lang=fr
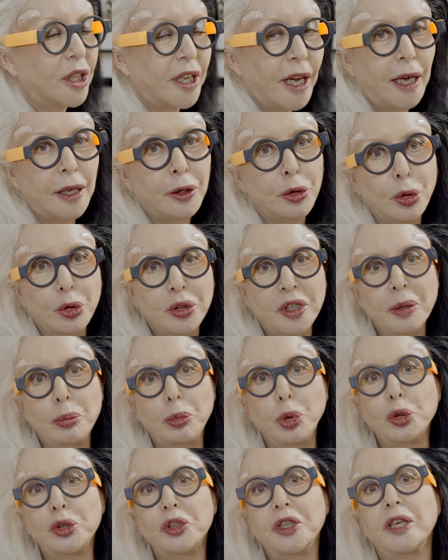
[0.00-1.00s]
cadre des
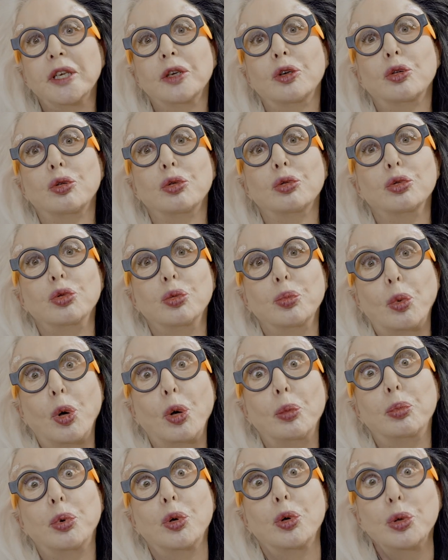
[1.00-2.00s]
beautés qu'on nous
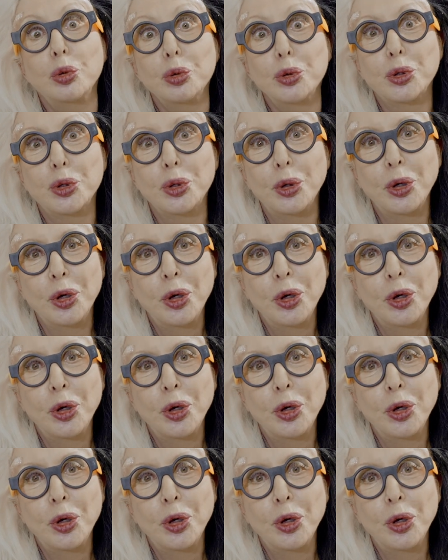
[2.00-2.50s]
propose